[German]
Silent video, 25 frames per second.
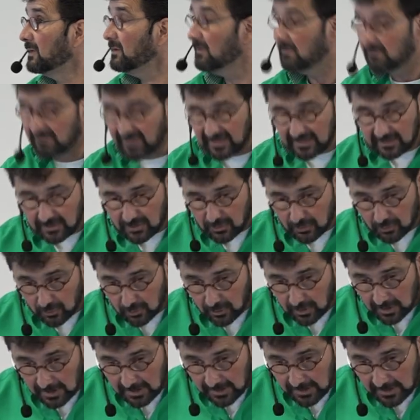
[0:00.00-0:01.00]
Wenn
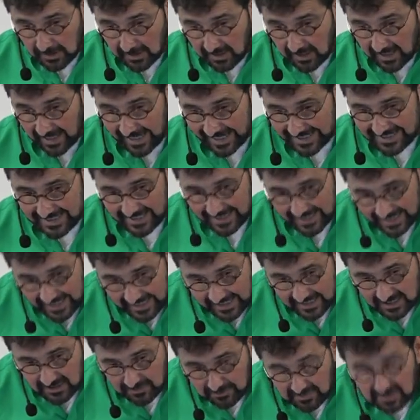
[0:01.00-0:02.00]
du
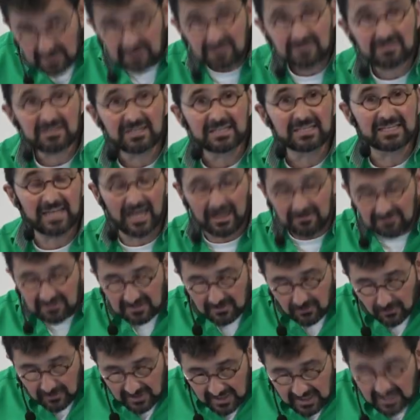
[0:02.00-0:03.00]
Athlet bist, darfst
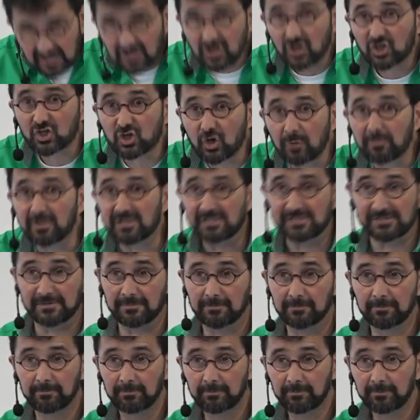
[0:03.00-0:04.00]
du nicht schummeln.
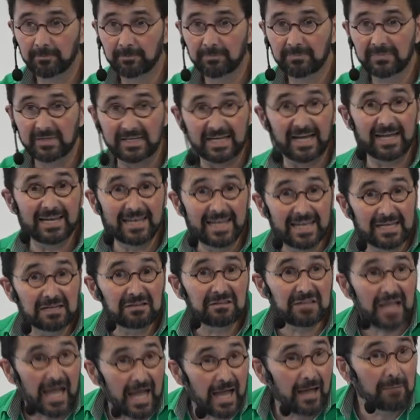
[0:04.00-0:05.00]
Ja,
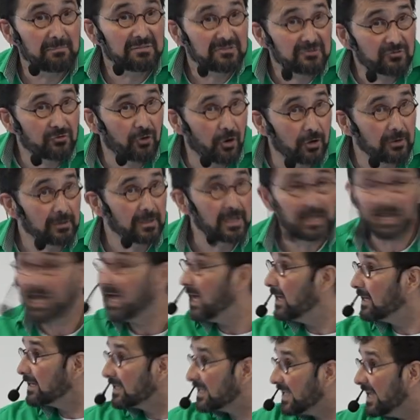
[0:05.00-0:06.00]
Lance Armstrong
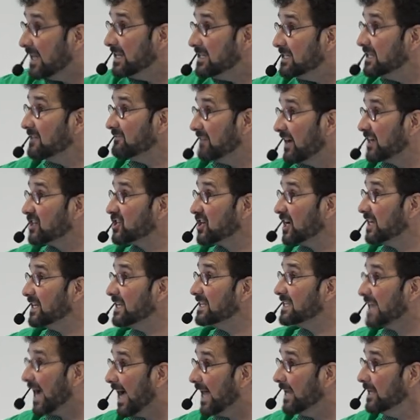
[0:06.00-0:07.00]
kennt ihr
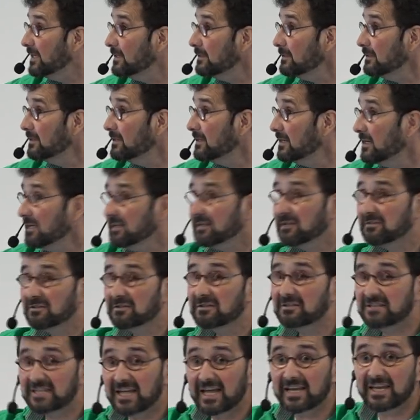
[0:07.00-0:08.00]
wahrscheinlich alle. Das
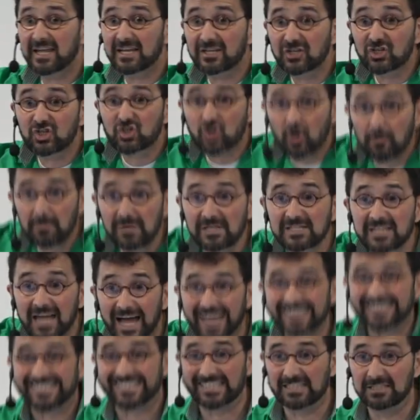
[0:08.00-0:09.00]
ist der, der geschummelt
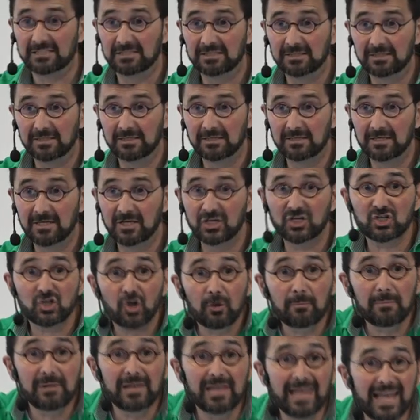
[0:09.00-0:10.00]
hat.
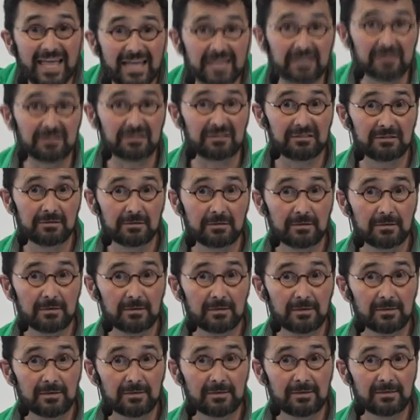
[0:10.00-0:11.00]
Schummel Lance.
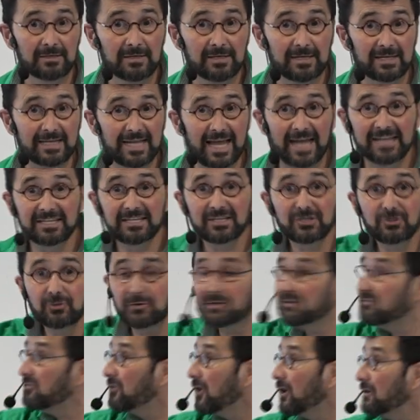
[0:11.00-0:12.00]
Der hat die Tour
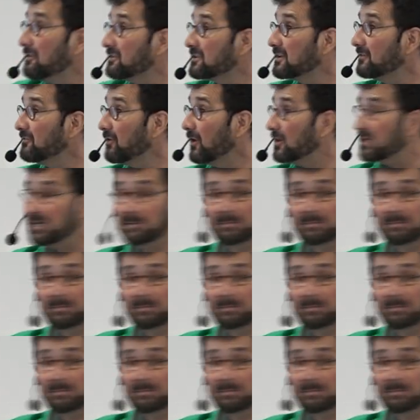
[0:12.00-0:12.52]
de France gewonnen,